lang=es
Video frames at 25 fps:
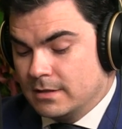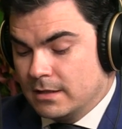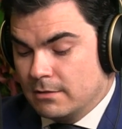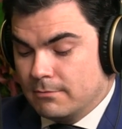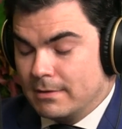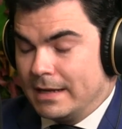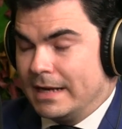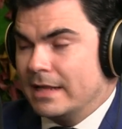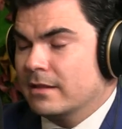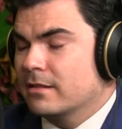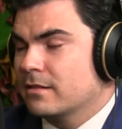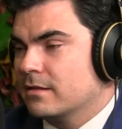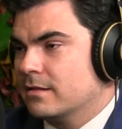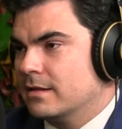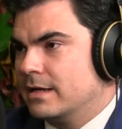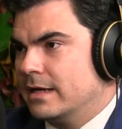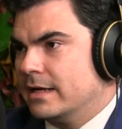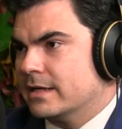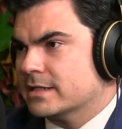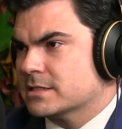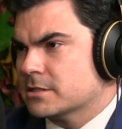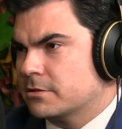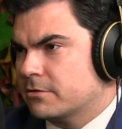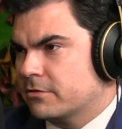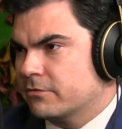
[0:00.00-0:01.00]
balance de la
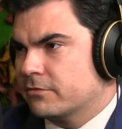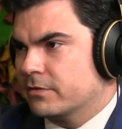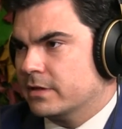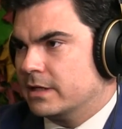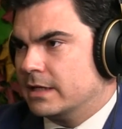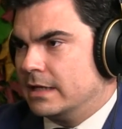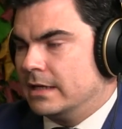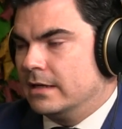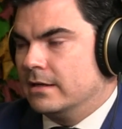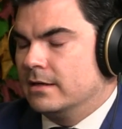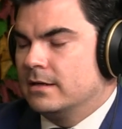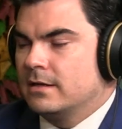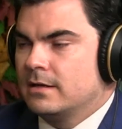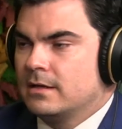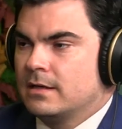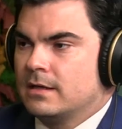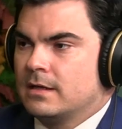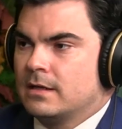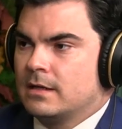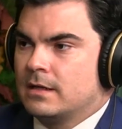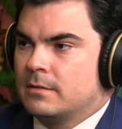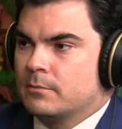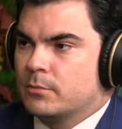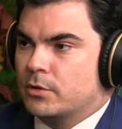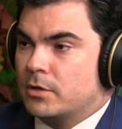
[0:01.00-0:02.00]
Reserva Federal
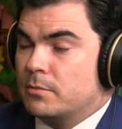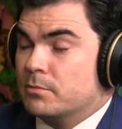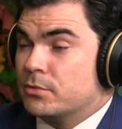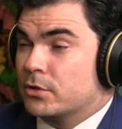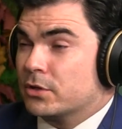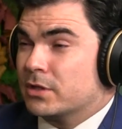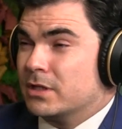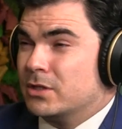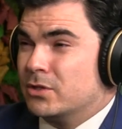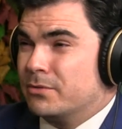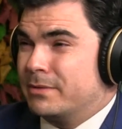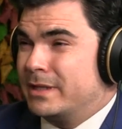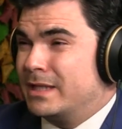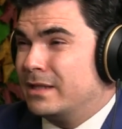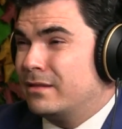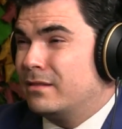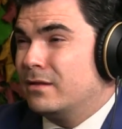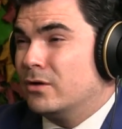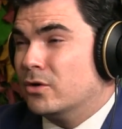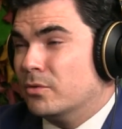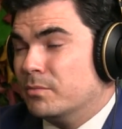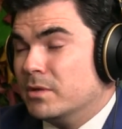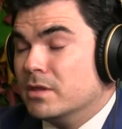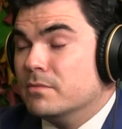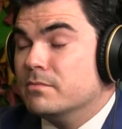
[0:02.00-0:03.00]
por importe de
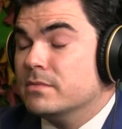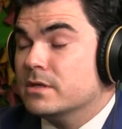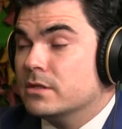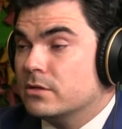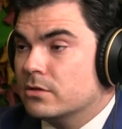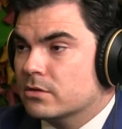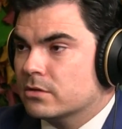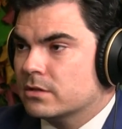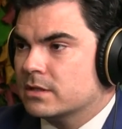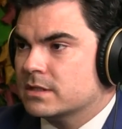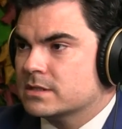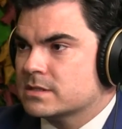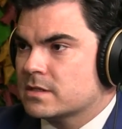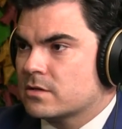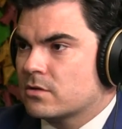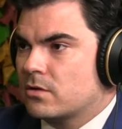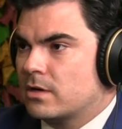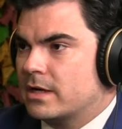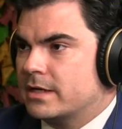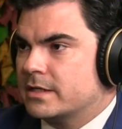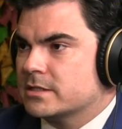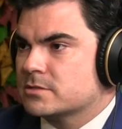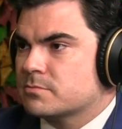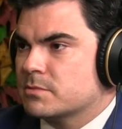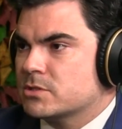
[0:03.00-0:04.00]
95.000 millones de
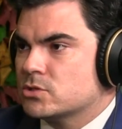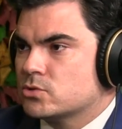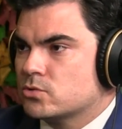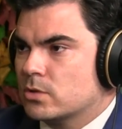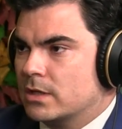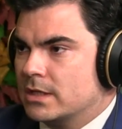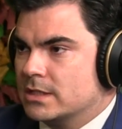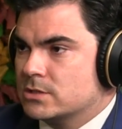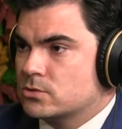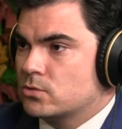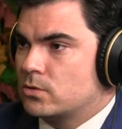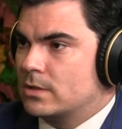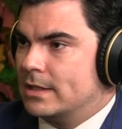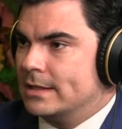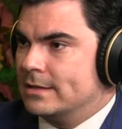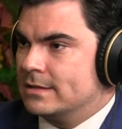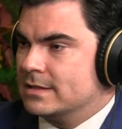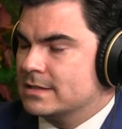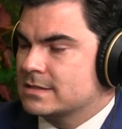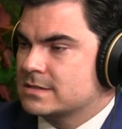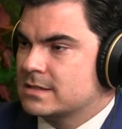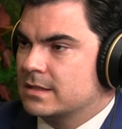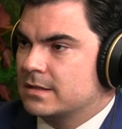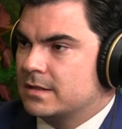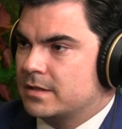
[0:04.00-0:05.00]
dólares mensuales durante
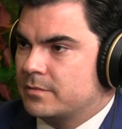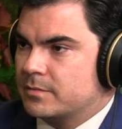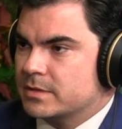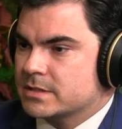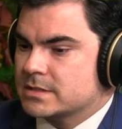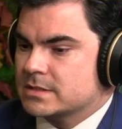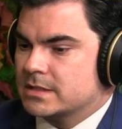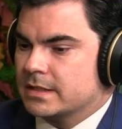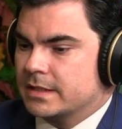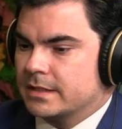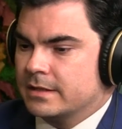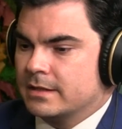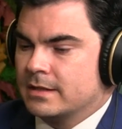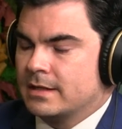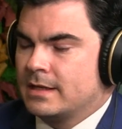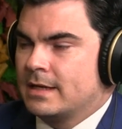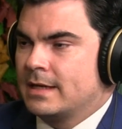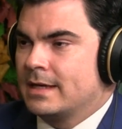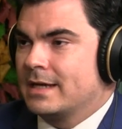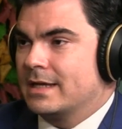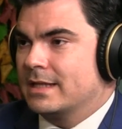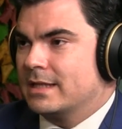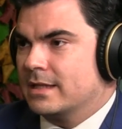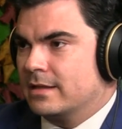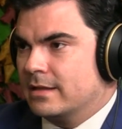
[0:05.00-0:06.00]
este trimestre
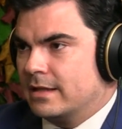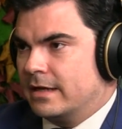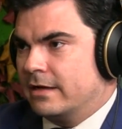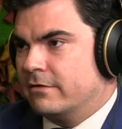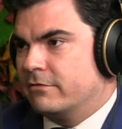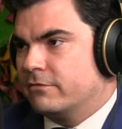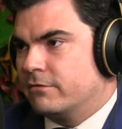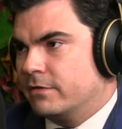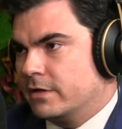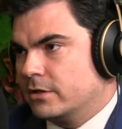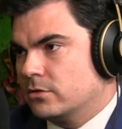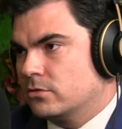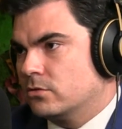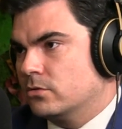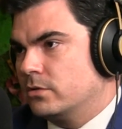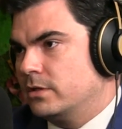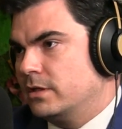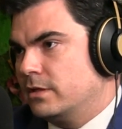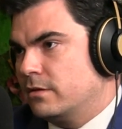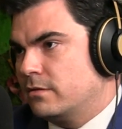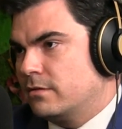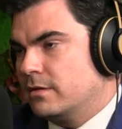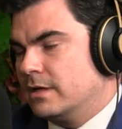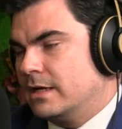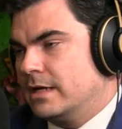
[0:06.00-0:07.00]
que tendrá efecto
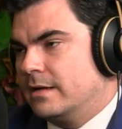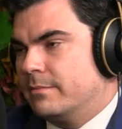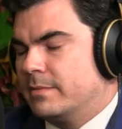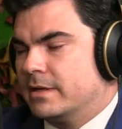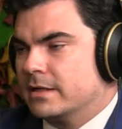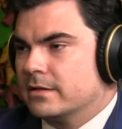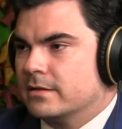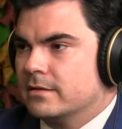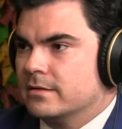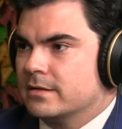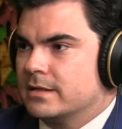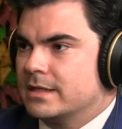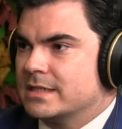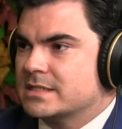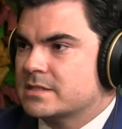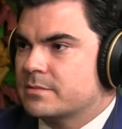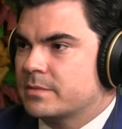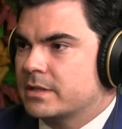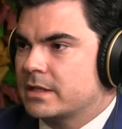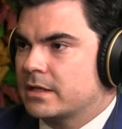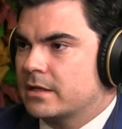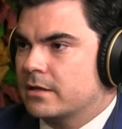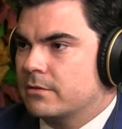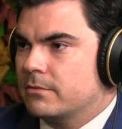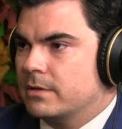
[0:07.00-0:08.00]
inicial a partir de la
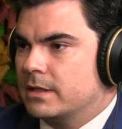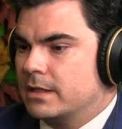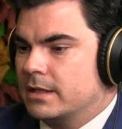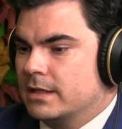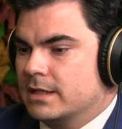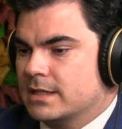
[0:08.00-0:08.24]
semana que viene,